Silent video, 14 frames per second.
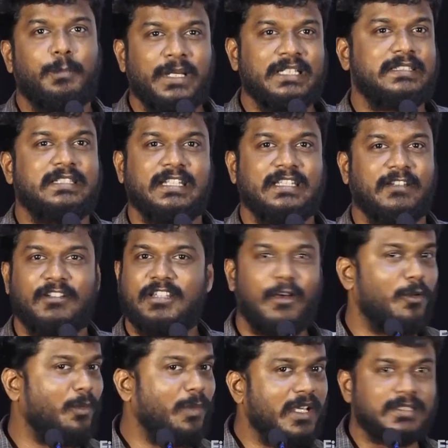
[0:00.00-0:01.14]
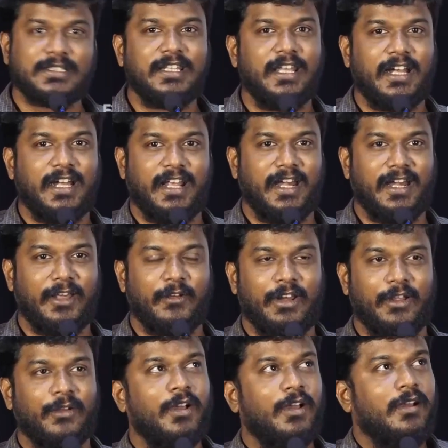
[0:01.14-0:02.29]
பேசிச்சே தவிர்த்து அவர் பேசினதே கிடையாது இன்னைக்கு
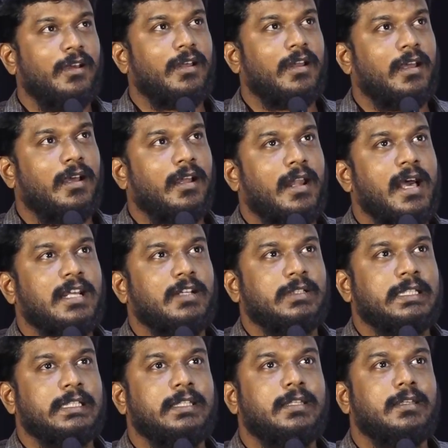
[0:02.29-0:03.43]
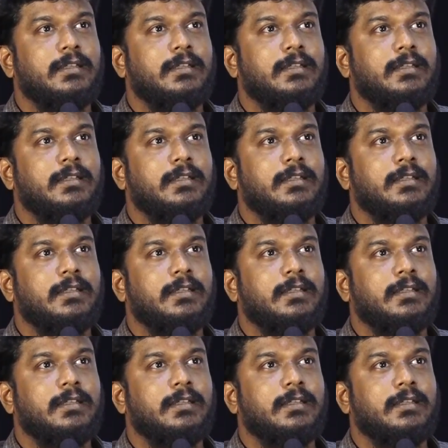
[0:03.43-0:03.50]
வரைக்கும் நாங்கள் வந்து